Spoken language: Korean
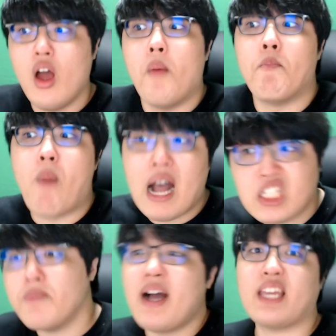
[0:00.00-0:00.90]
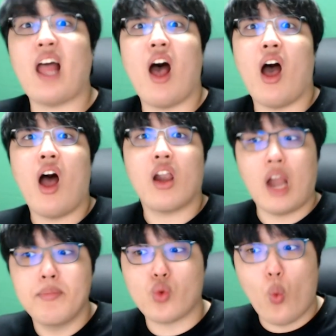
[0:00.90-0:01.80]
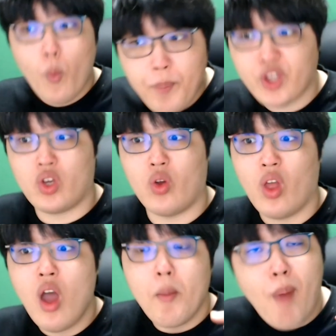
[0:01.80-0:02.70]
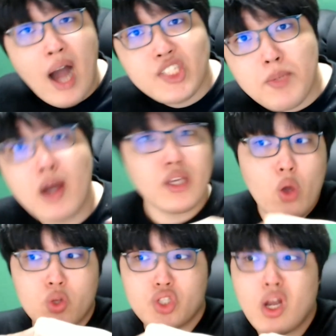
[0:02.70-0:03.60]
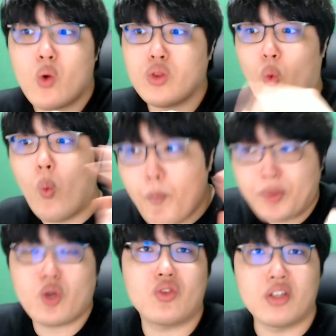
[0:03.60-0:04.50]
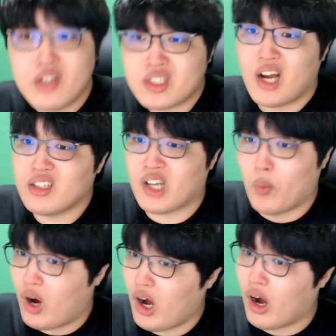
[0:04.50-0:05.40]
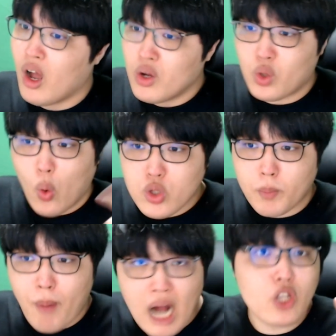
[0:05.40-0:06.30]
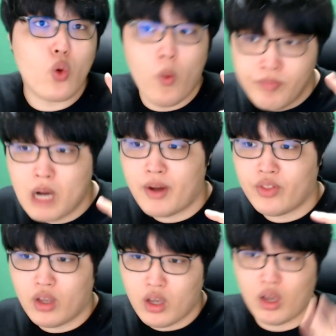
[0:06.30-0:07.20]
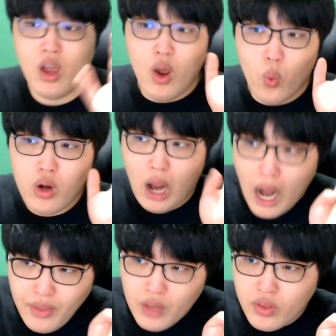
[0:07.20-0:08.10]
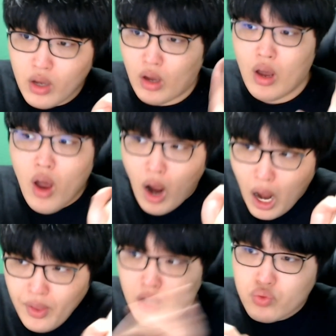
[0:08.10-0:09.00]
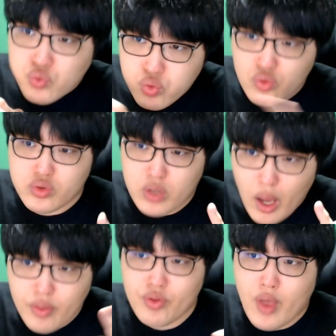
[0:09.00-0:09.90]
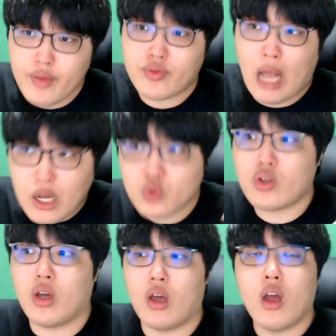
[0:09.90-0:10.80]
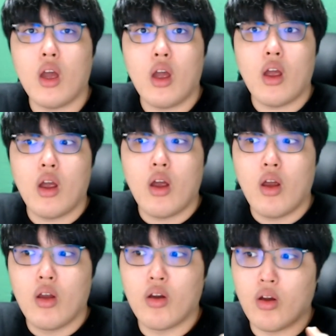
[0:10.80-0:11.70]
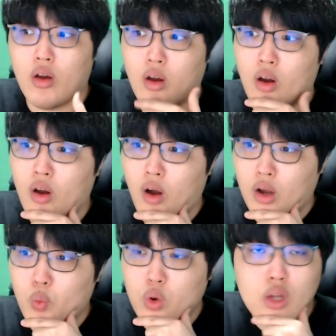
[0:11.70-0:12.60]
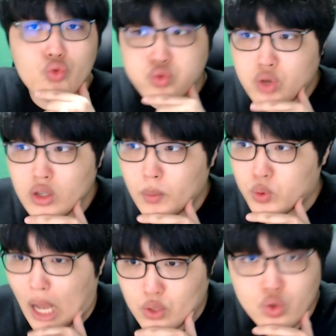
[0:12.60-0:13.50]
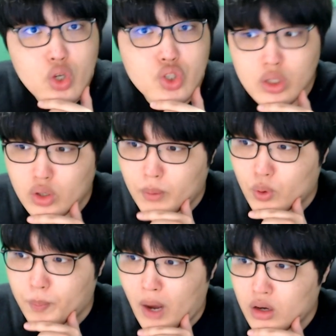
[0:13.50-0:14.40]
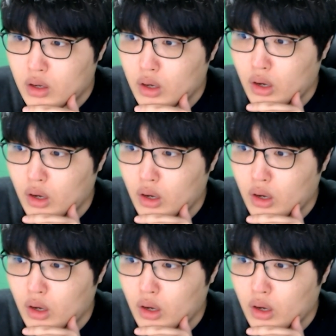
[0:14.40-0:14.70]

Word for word: 마지막이다. 라면서 오피키온 마지막 예언을 실하고 있는 오픽견 등장제와 근데 여기서 팔이 겁나 많네 원래 하나인데 하나 둘 셋 넷 다섯 개 예 아니 원래 두 개인데 뭐 다섯 네. 개씩이나 돼버려 팔이